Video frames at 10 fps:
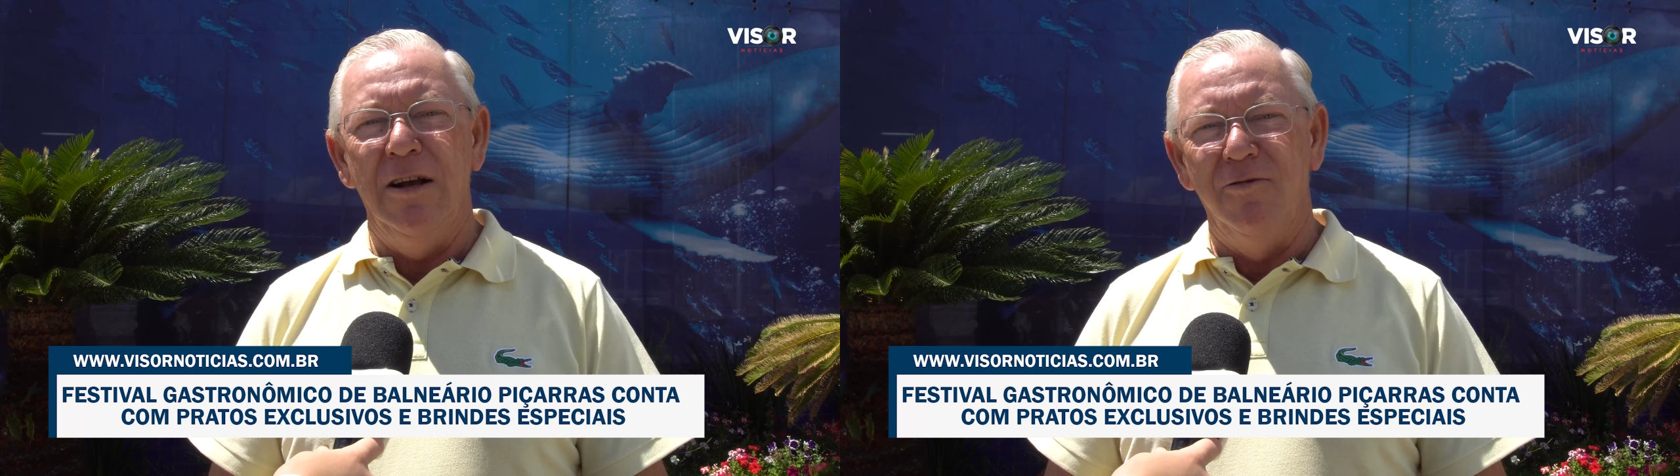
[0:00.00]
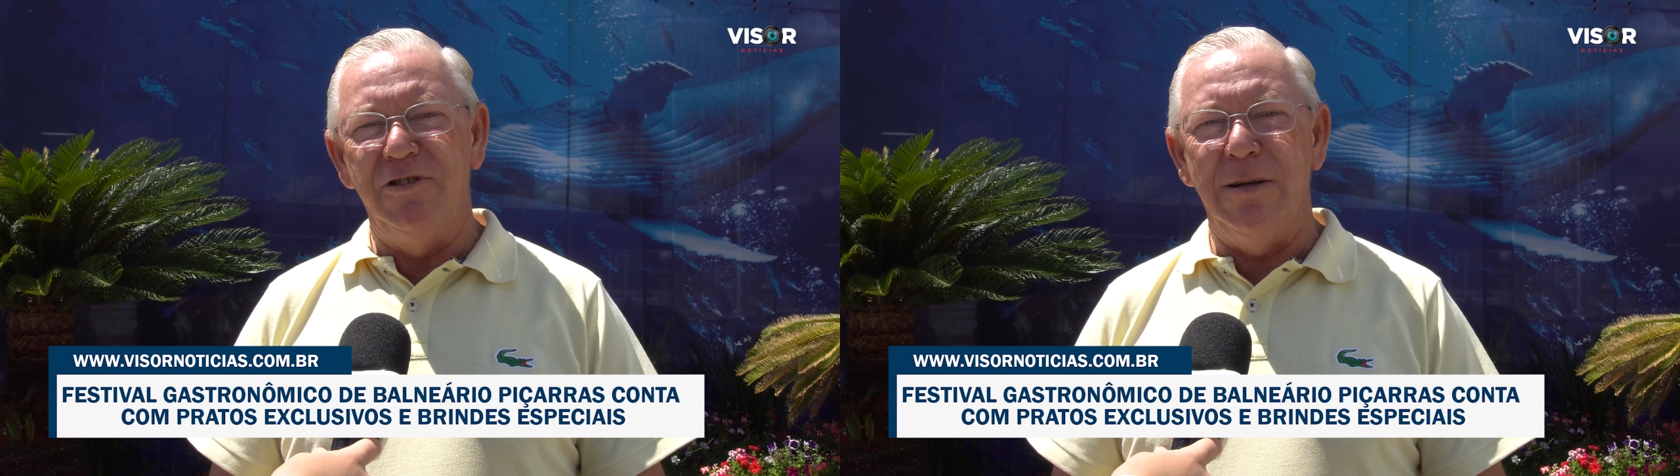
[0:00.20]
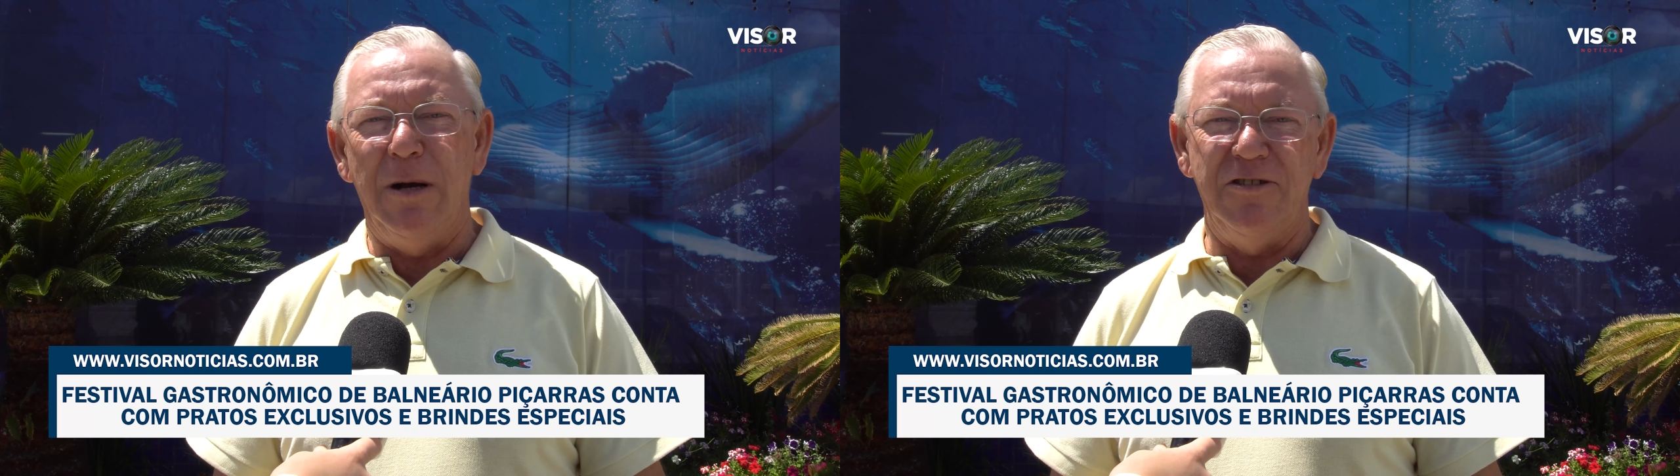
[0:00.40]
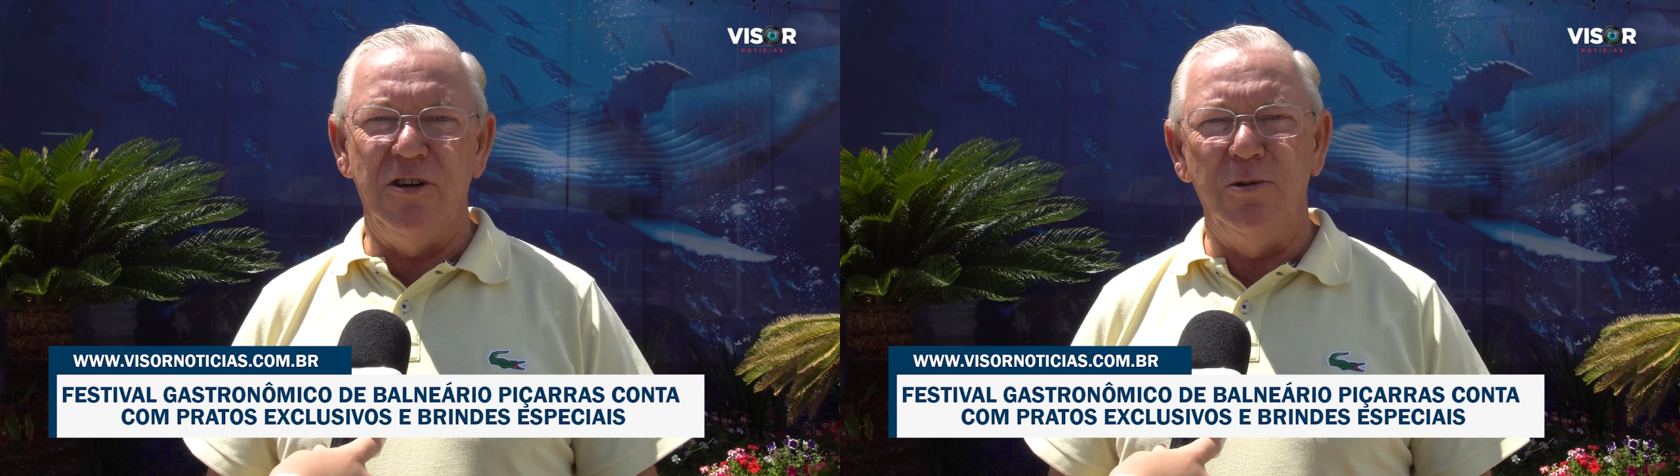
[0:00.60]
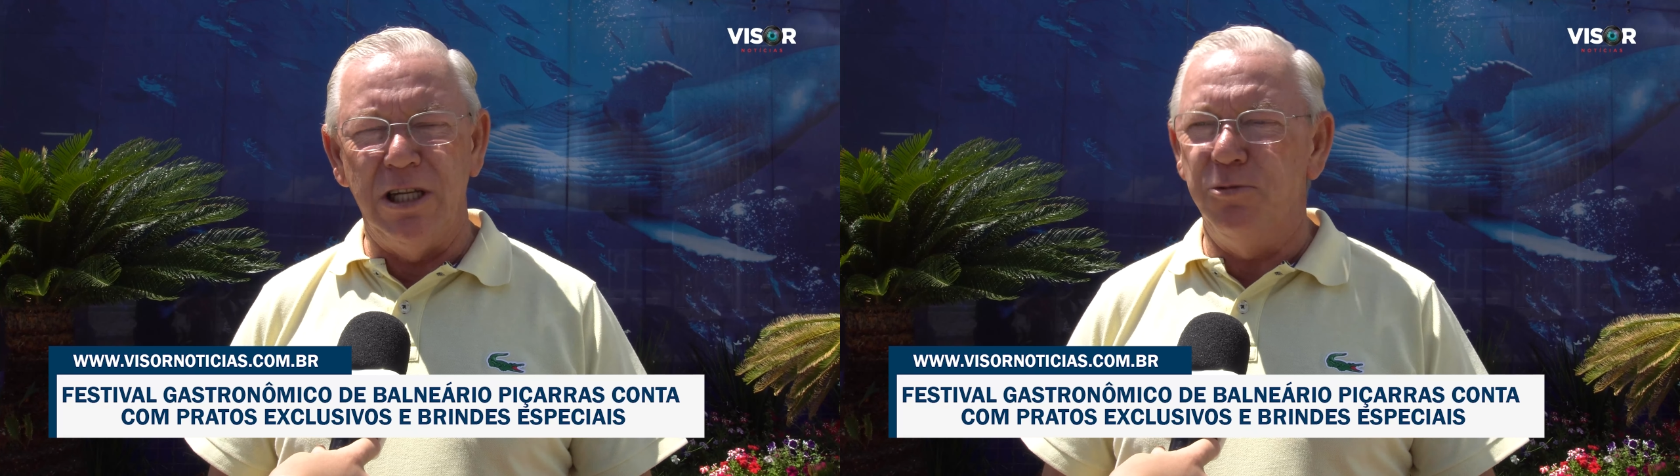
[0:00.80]
você
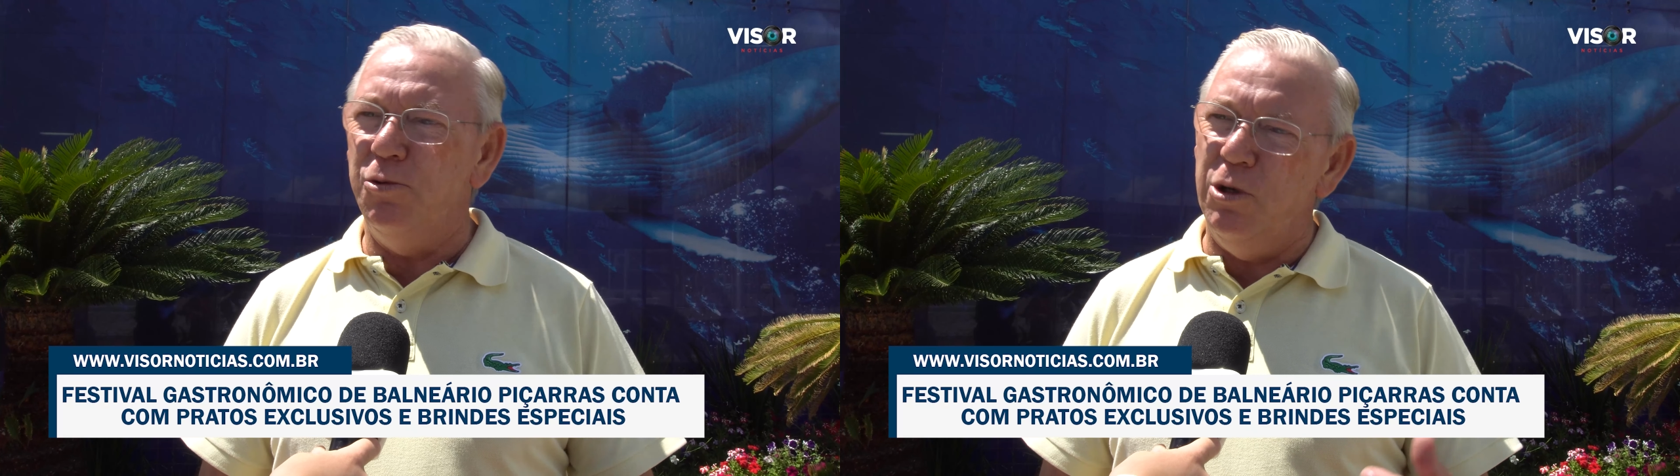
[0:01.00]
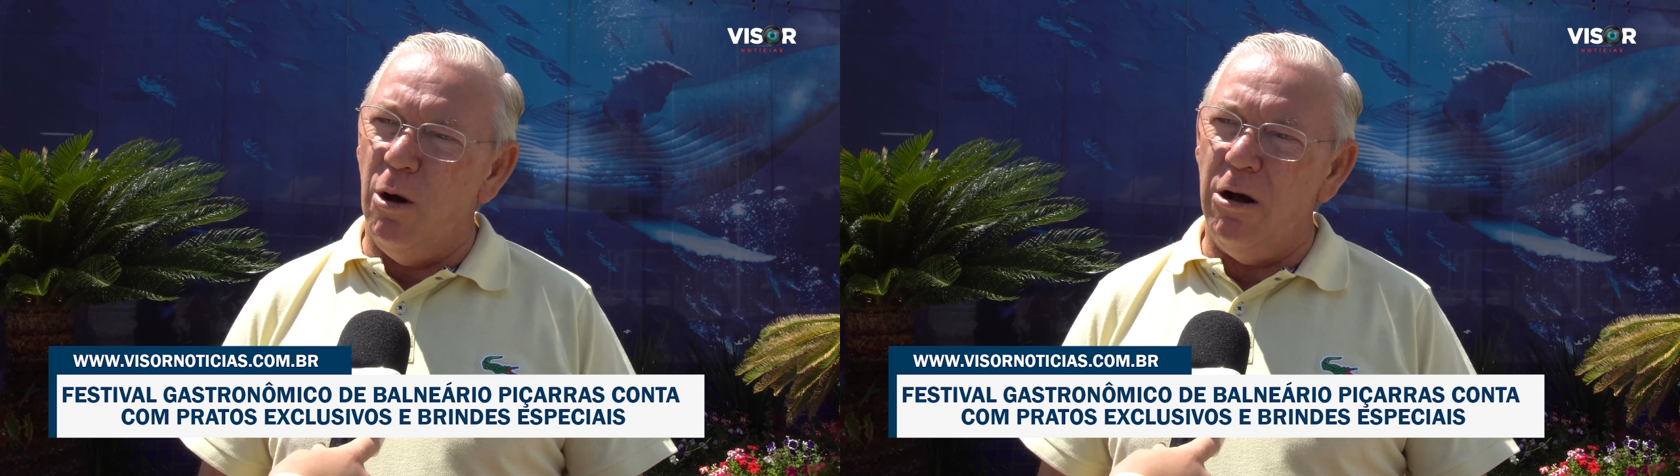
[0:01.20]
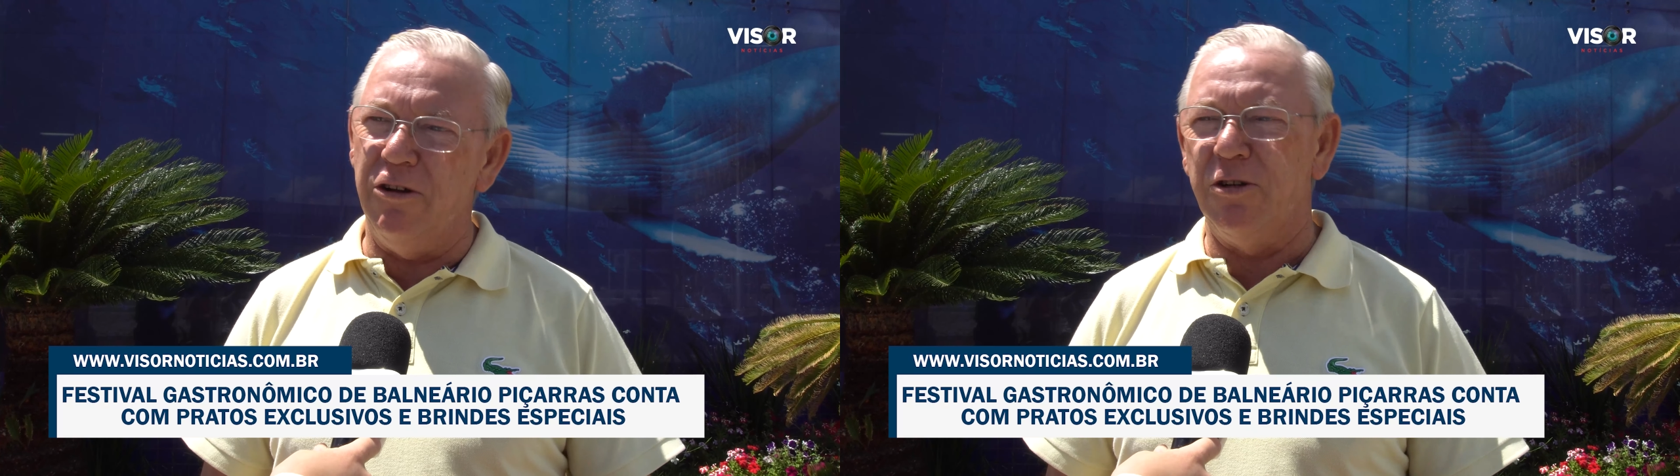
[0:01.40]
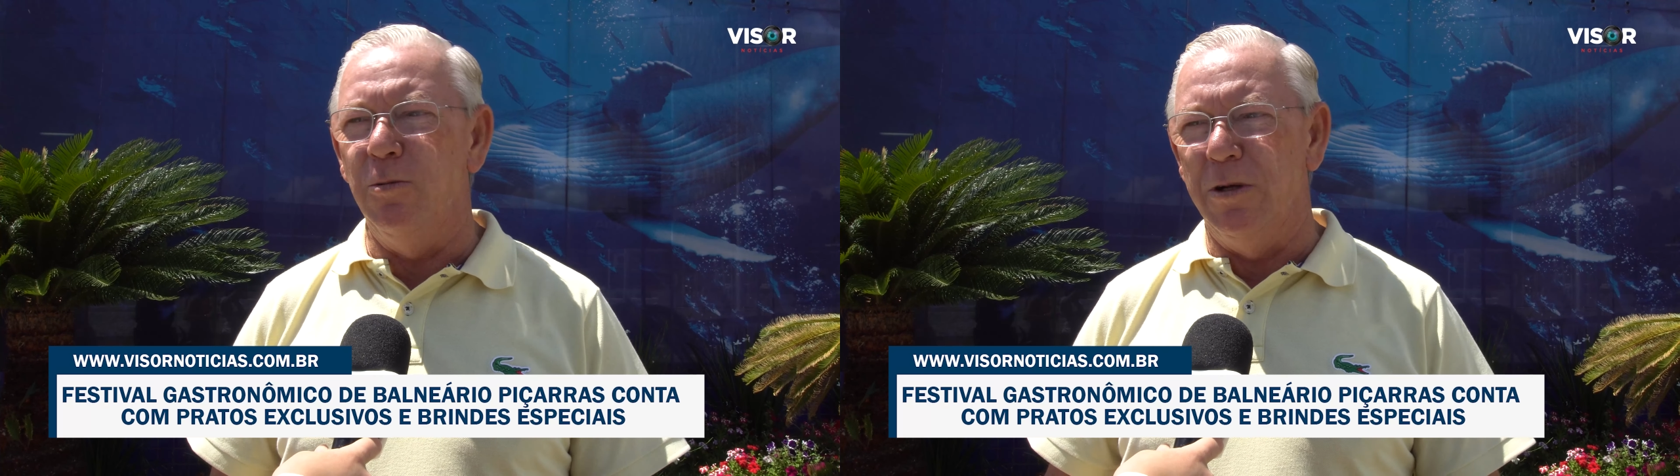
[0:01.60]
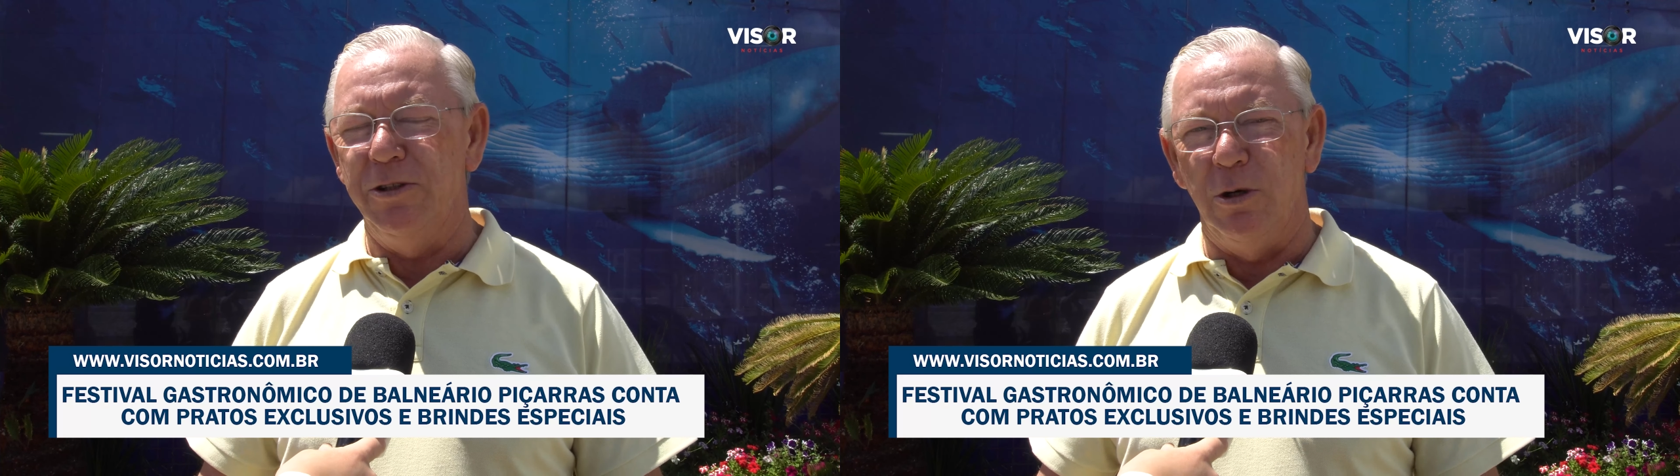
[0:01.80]
baixa tanto o iOS
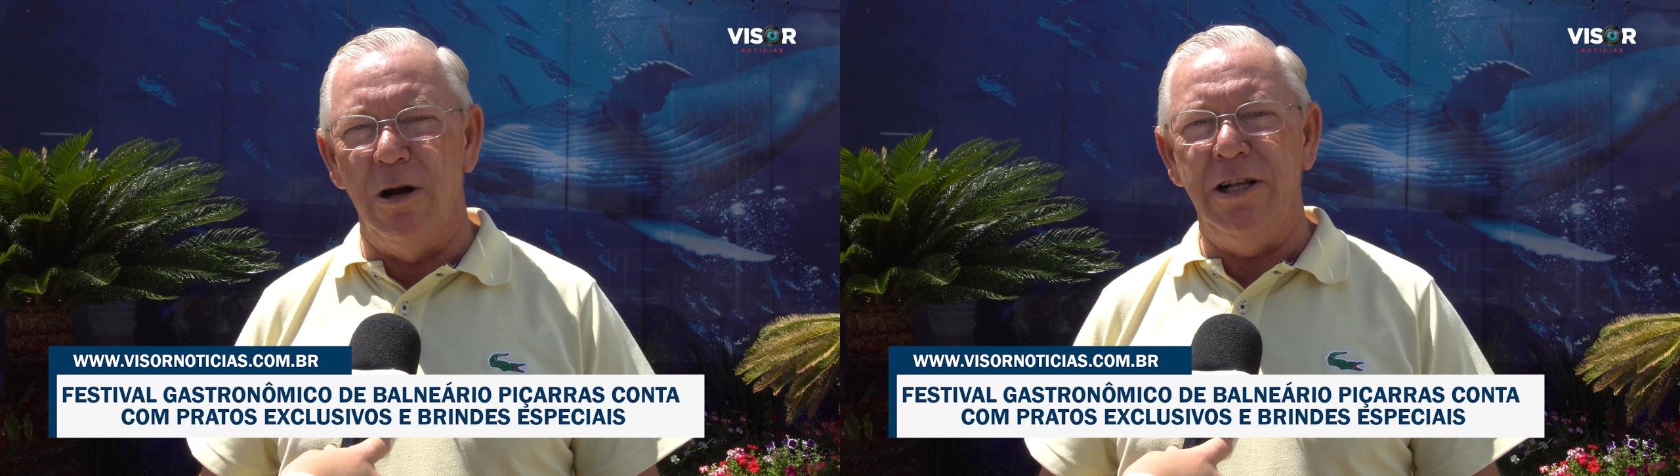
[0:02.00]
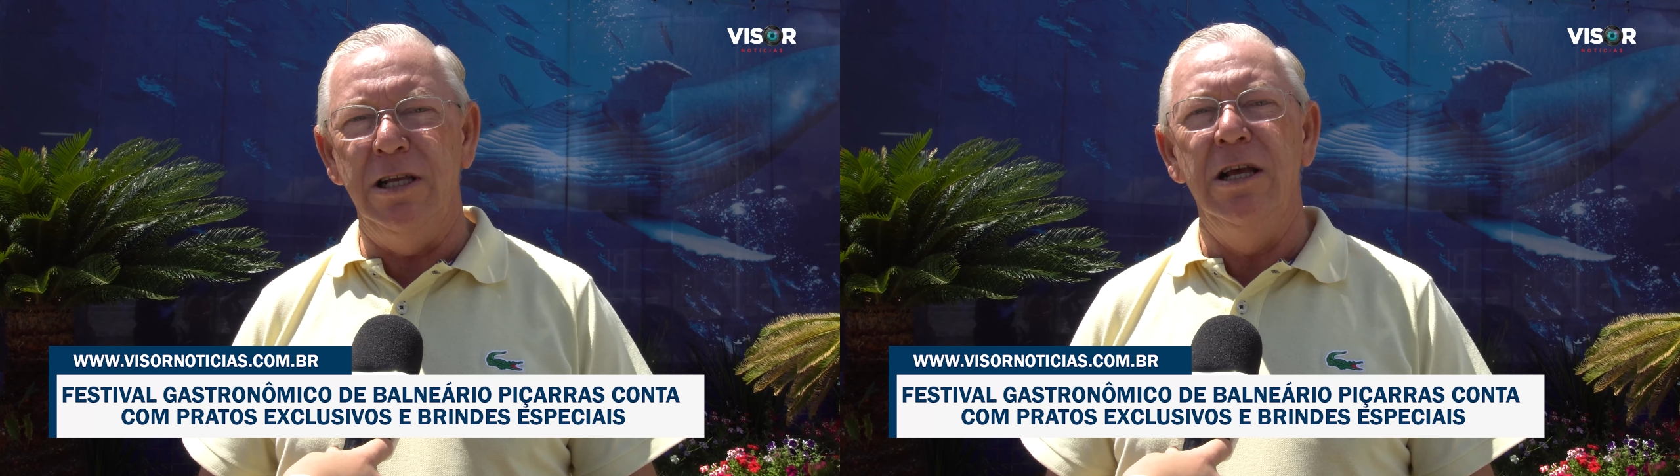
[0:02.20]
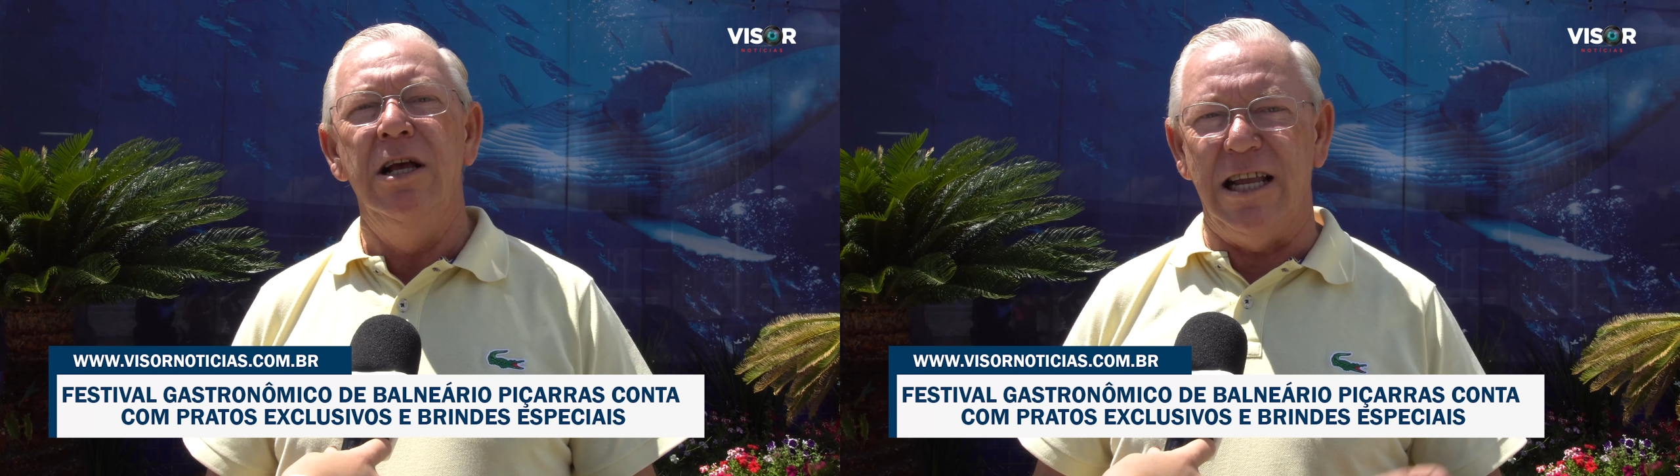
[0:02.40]
como o Android,